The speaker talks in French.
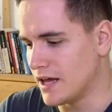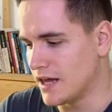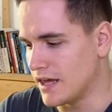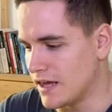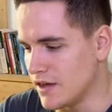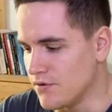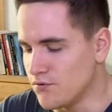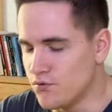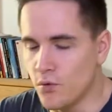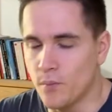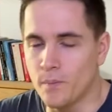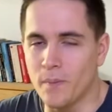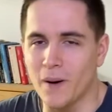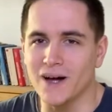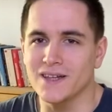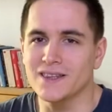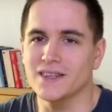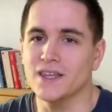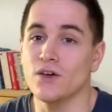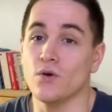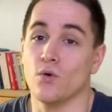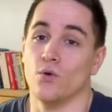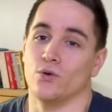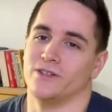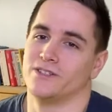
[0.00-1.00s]
Et vous
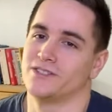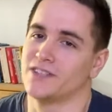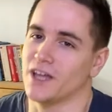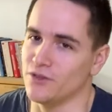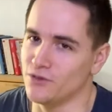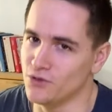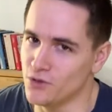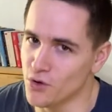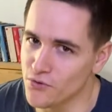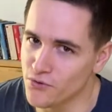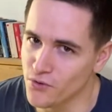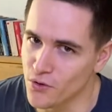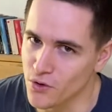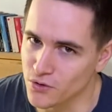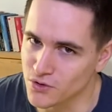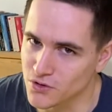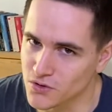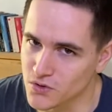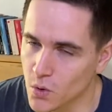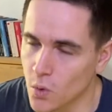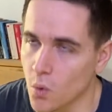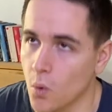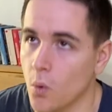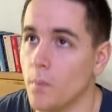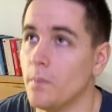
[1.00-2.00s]
partez au Stade de
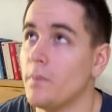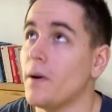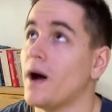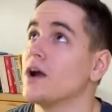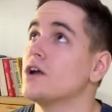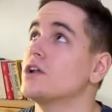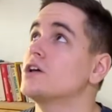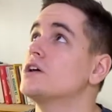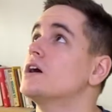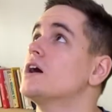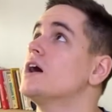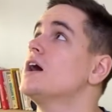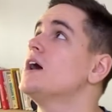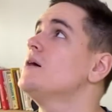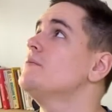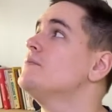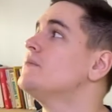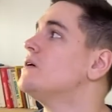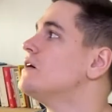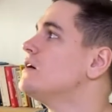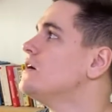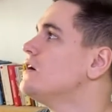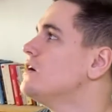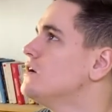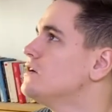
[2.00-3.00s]
France. On parle quand même,
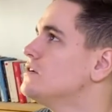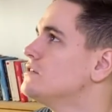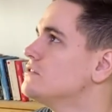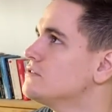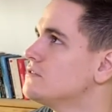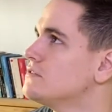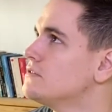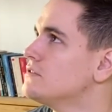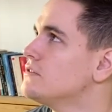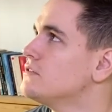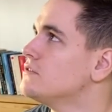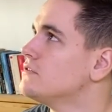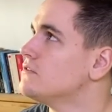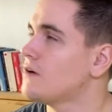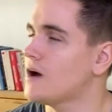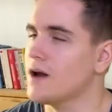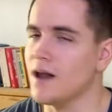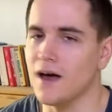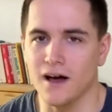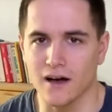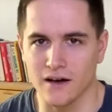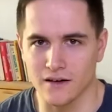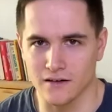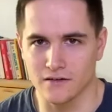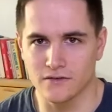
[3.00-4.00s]

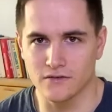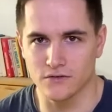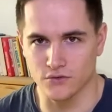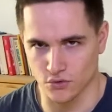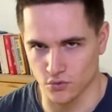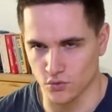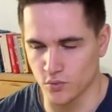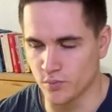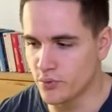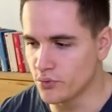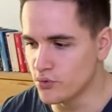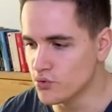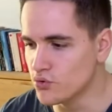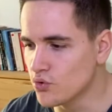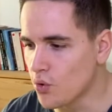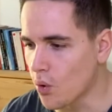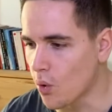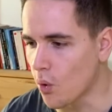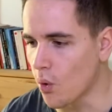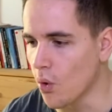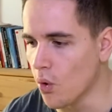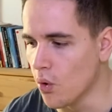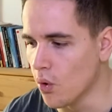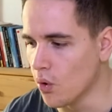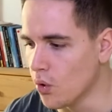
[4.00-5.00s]
voilà, le plus
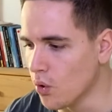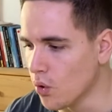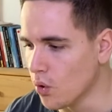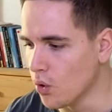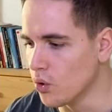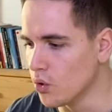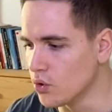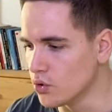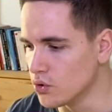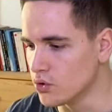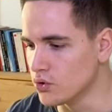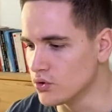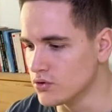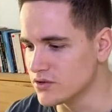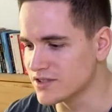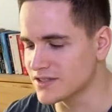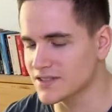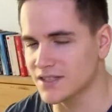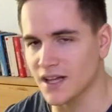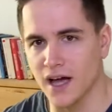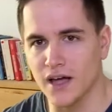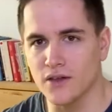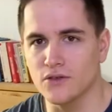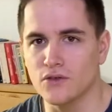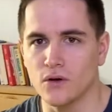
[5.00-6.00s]
gros
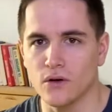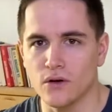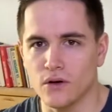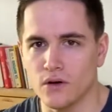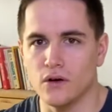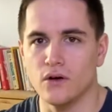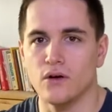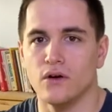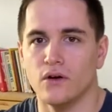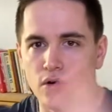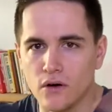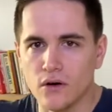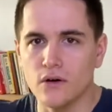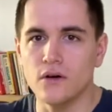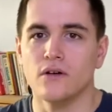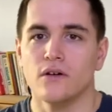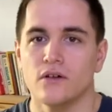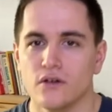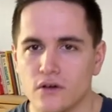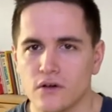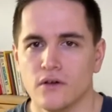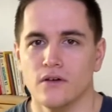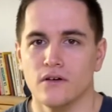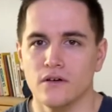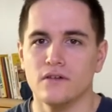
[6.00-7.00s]
stade
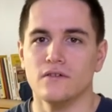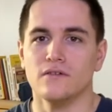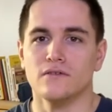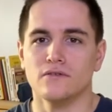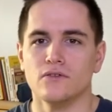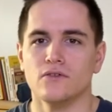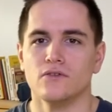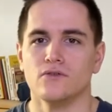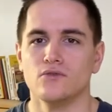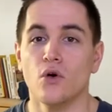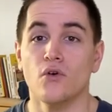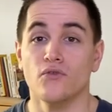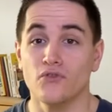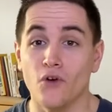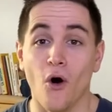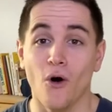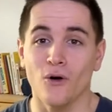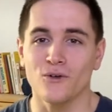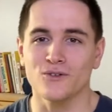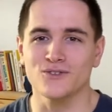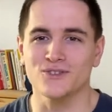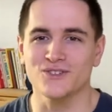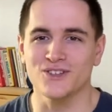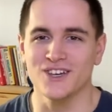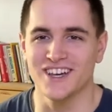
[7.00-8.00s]
de
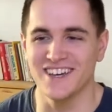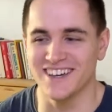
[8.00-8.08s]
France,